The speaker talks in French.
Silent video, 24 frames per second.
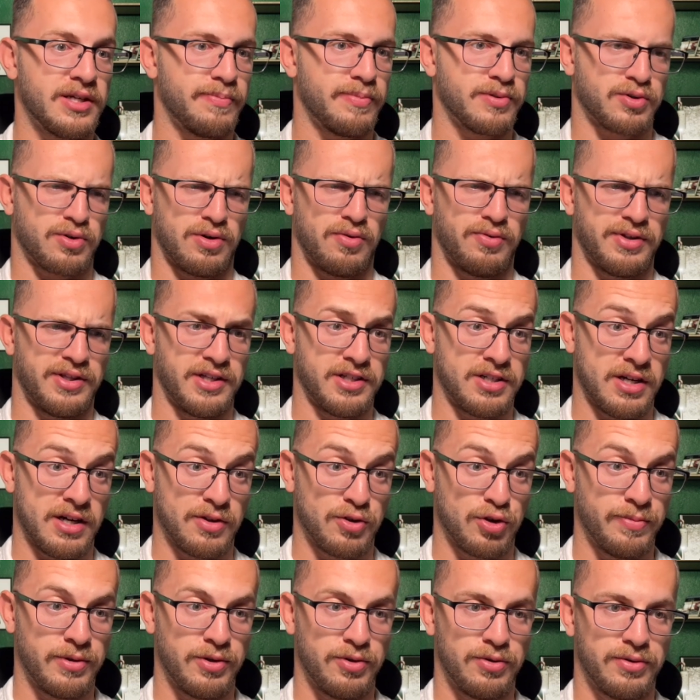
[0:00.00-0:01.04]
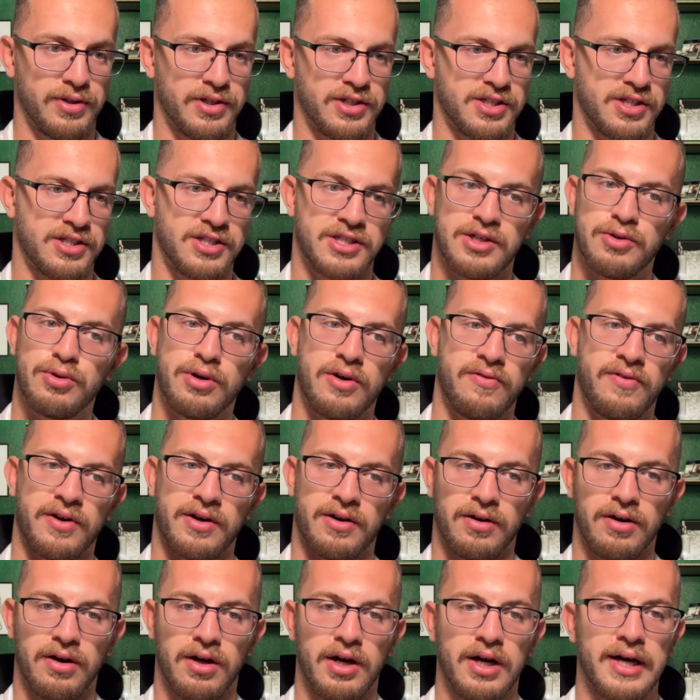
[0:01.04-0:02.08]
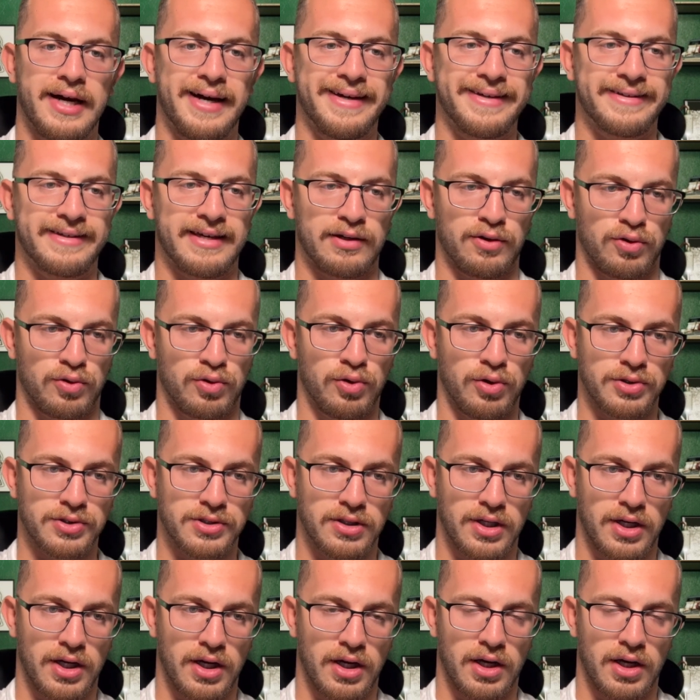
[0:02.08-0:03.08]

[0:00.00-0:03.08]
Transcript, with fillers: parce que là, on est déjà à deux minutes et j'ai déjà eu à faire euh, quelques courses.